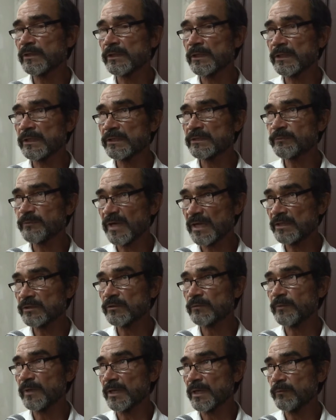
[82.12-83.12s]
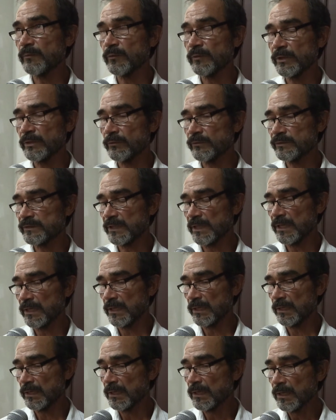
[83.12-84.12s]
tener espacio para poder, o
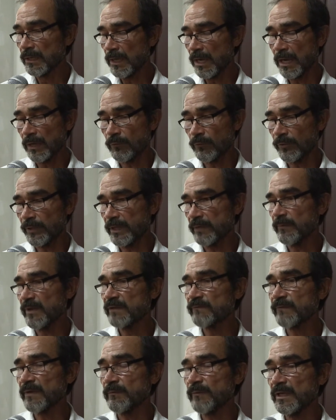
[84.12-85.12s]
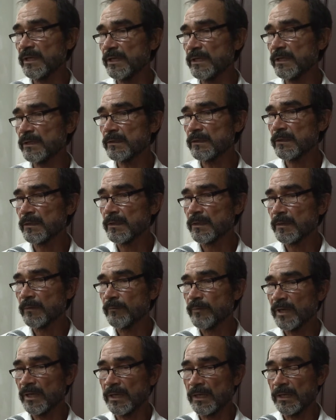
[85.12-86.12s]
sea, acoger más familias,
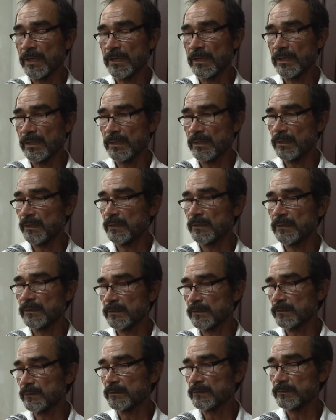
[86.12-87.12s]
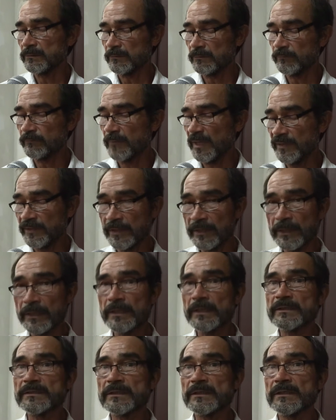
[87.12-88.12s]
para
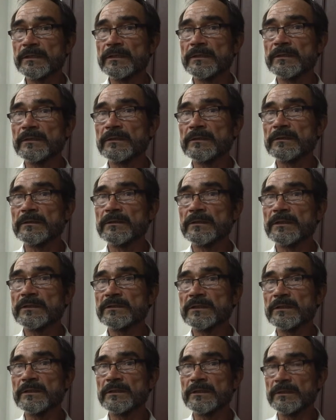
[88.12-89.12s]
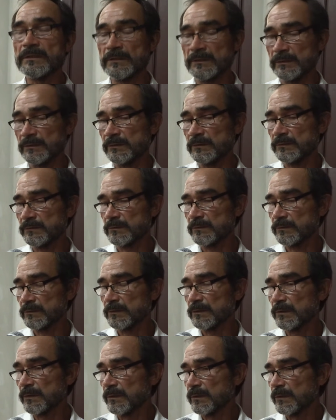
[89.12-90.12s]
mantener ese, ese
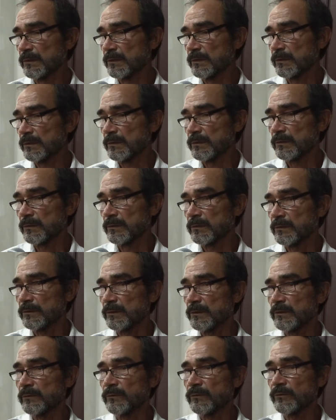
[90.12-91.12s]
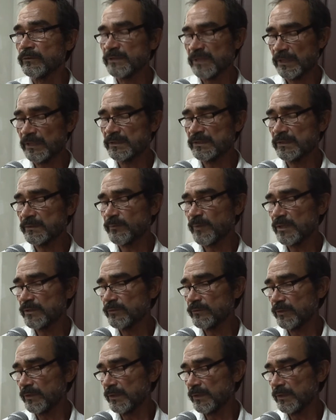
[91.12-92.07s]
eh, o sea, ese espacio